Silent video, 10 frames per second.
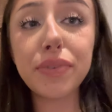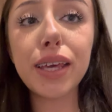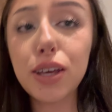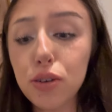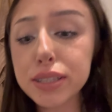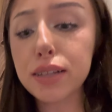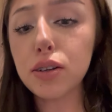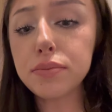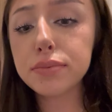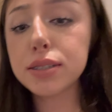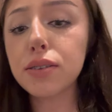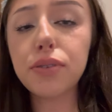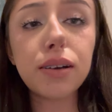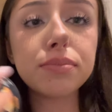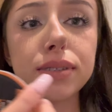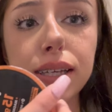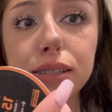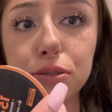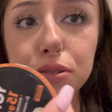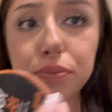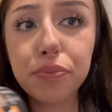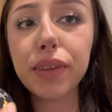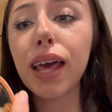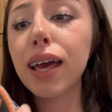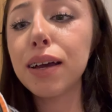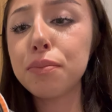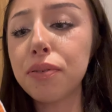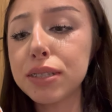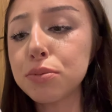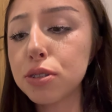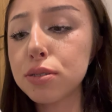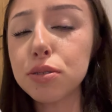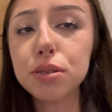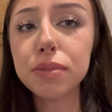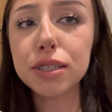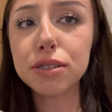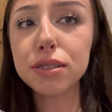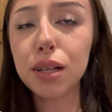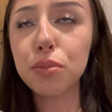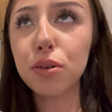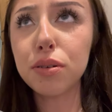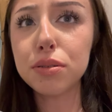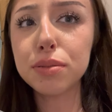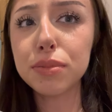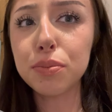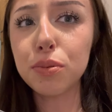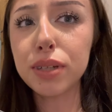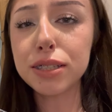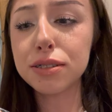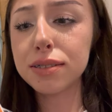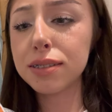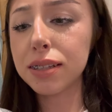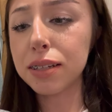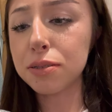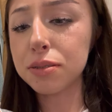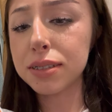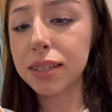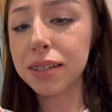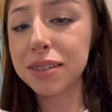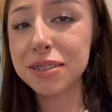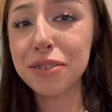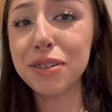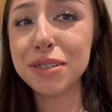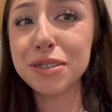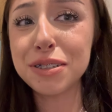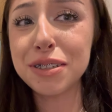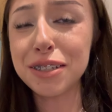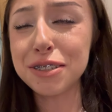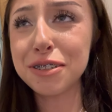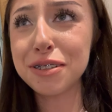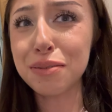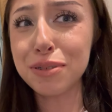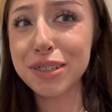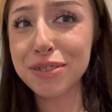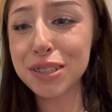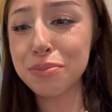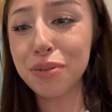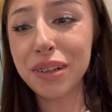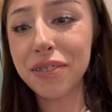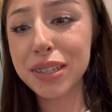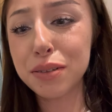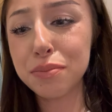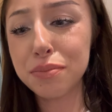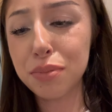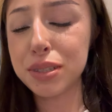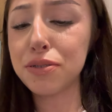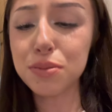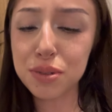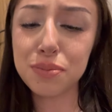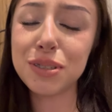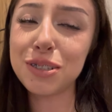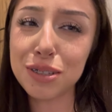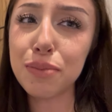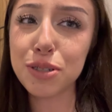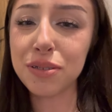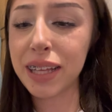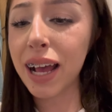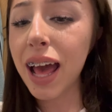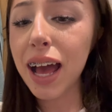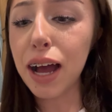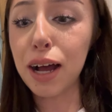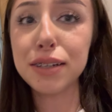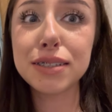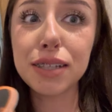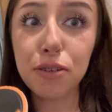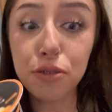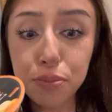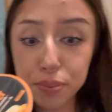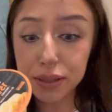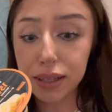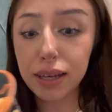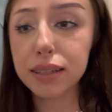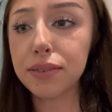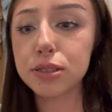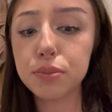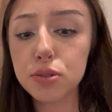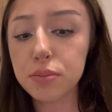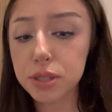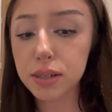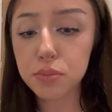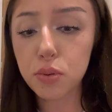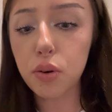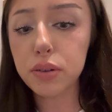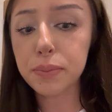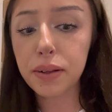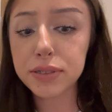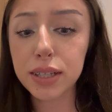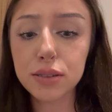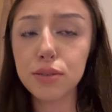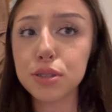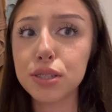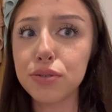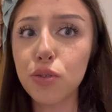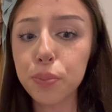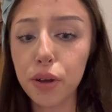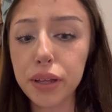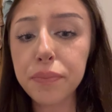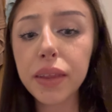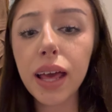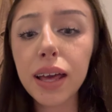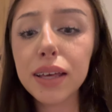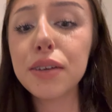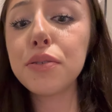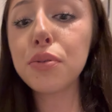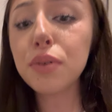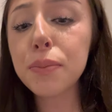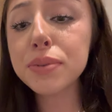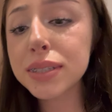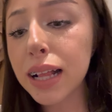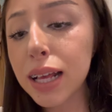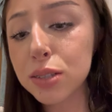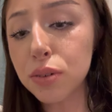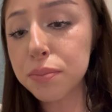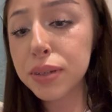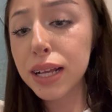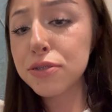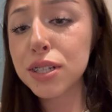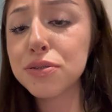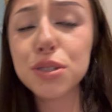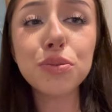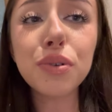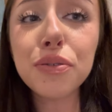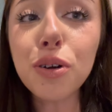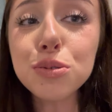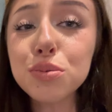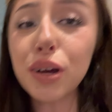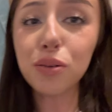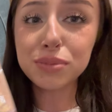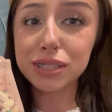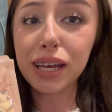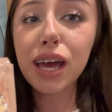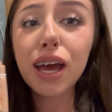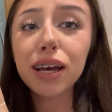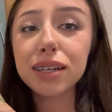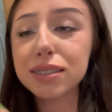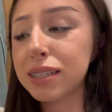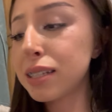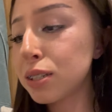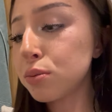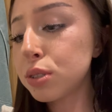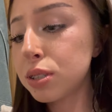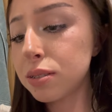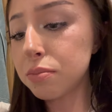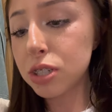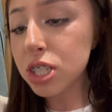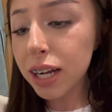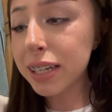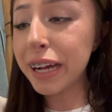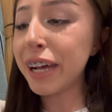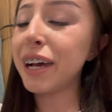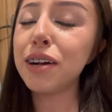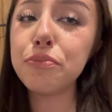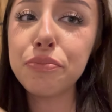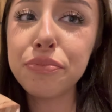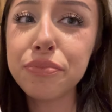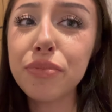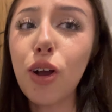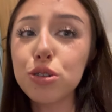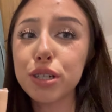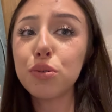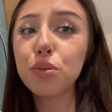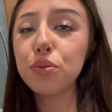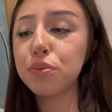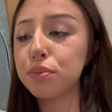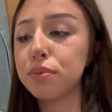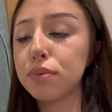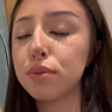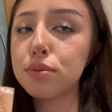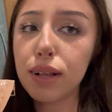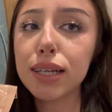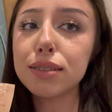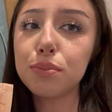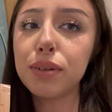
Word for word: i ostatnio testowałam takie coś. Powiedziałam, że to jest 8 na 10 albo 8,5 na 10, jednak to jest takie 9 na 10 albo 9,5 nawet, bo zawsze może być coś lepszego, tak? Ale serio wpyte i nawet zobaczyłam, że było naprawdę dosyć wykupione. I w ogóle znalazłam, pierwsza z życiu w ogóle w końcu udało mi się e, znaleźć jakąś mieszankę mm, orzechów, która jest